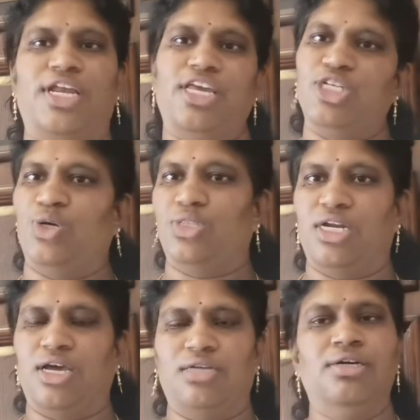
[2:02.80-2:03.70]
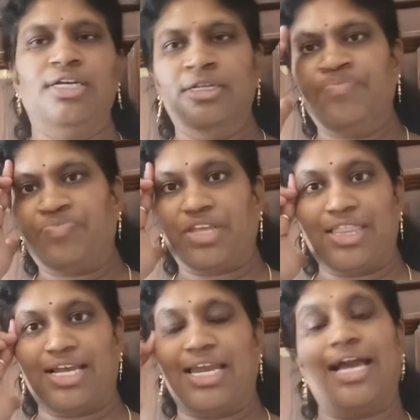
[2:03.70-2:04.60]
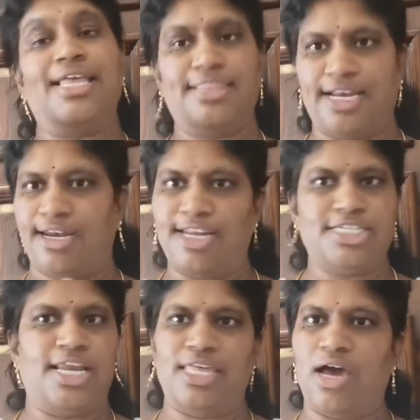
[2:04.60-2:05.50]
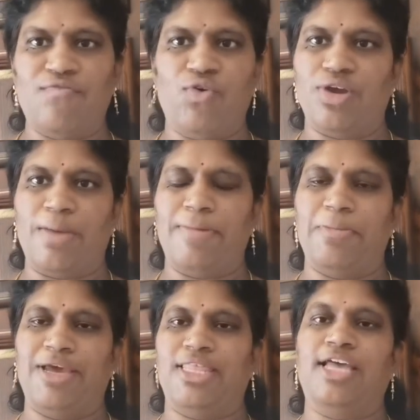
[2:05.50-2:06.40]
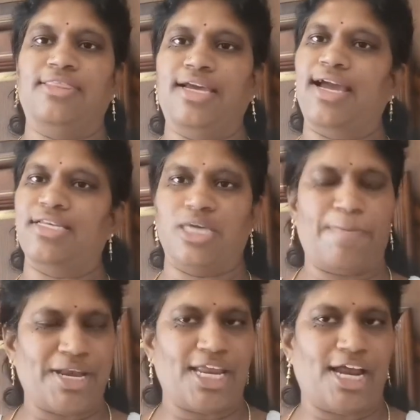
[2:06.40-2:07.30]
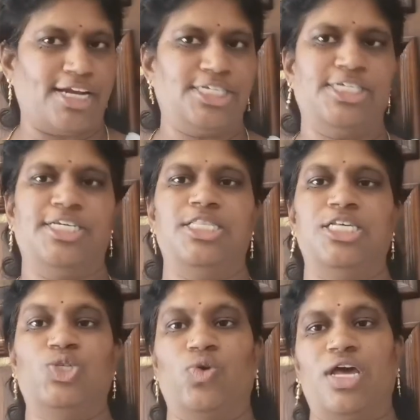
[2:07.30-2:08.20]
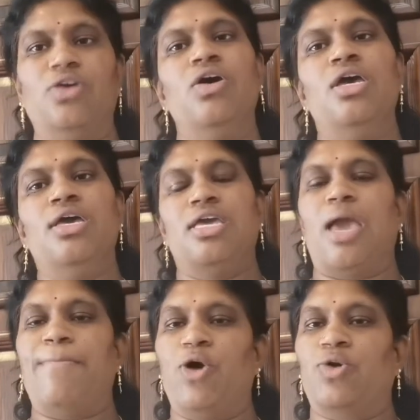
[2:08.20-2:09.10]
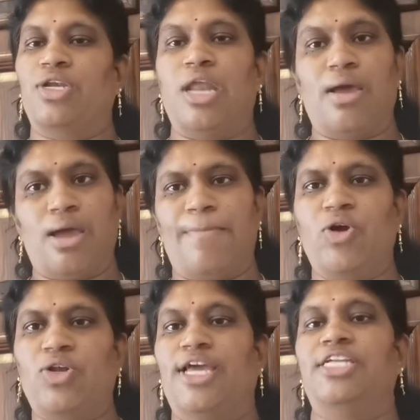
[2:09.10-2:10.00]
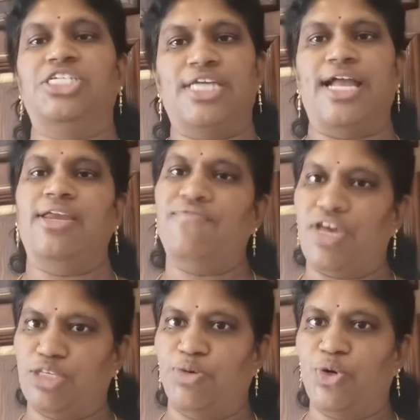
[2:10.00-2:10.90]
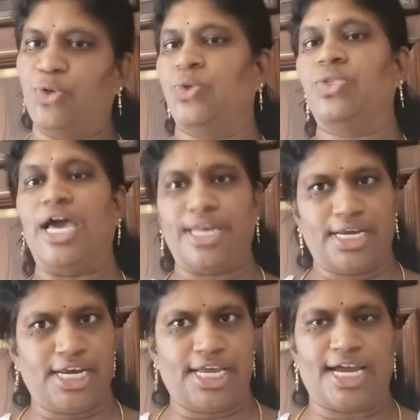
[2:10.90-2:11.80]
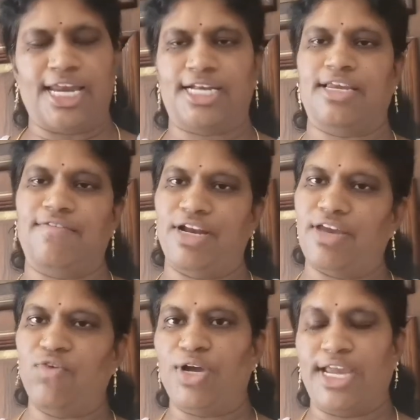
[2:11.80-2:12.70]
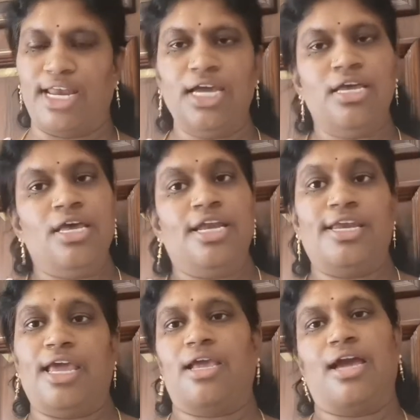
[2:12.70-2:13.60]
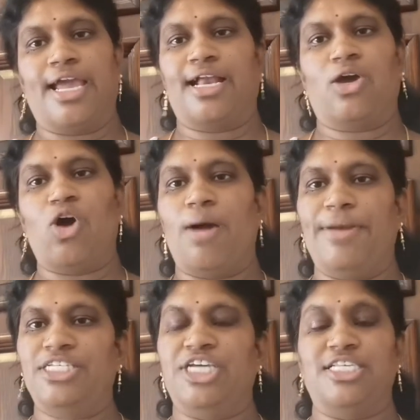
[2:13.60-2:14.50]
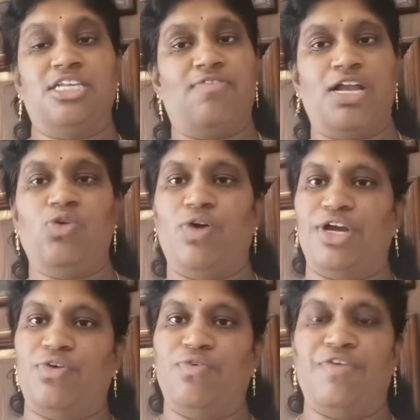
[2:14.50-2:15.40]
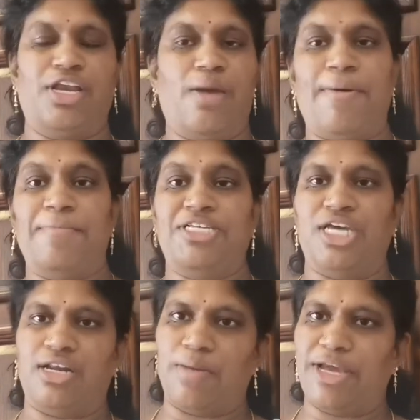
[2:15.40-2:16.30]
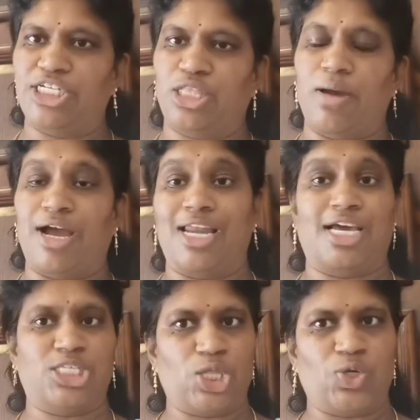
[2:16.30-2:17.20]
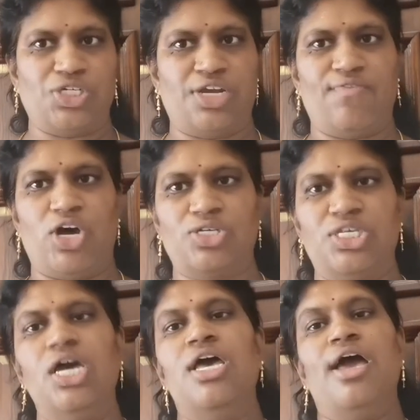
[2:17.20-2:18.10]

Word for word: కూడా నేను చెబుతున్నాను ఎందుకంటే నాకు అంత ఇంట్రెస్ట్ లేదు ఆ ఫోన్ నెంబర్ మీద అందుకని చెప్పి నేను ఆ డెసిషన్ తీసుకున్నాను అబౌట్ అబౌట్లో ఇన్స్టా ఐడి ఫేస్బుక్ ఉంటుంది ఆ రెండింటికి కనెక్ట్ అవ్వండి ఓకేనా నేను ఇంకా ఇక్కడ కామెంట్స్ చేసిన వాళ్ళు ఒకరు వీడియో పంపించారు రమేష్ కలగా సంతోషిని బ్లాగ్స్